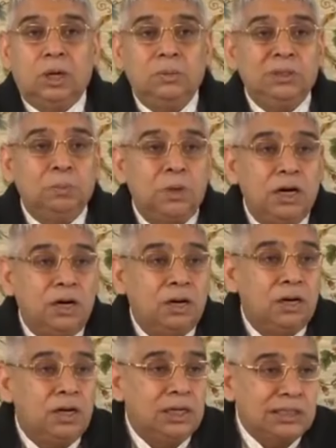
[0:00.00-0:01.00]
अब इस
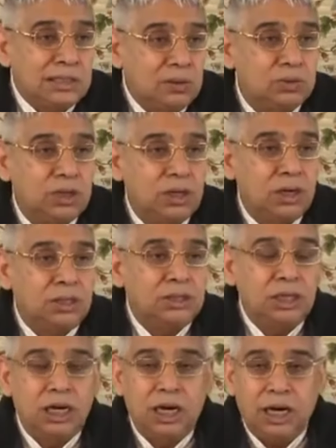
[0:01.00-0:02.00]
बांग का नशा उतरेगा
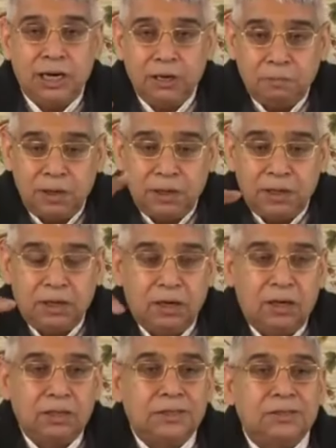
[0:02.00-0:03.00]
ये एंटीबायोटिक
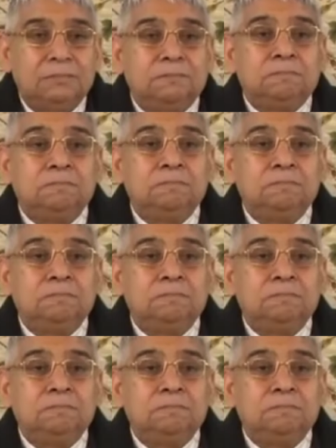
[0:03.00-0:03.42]
खानते हैं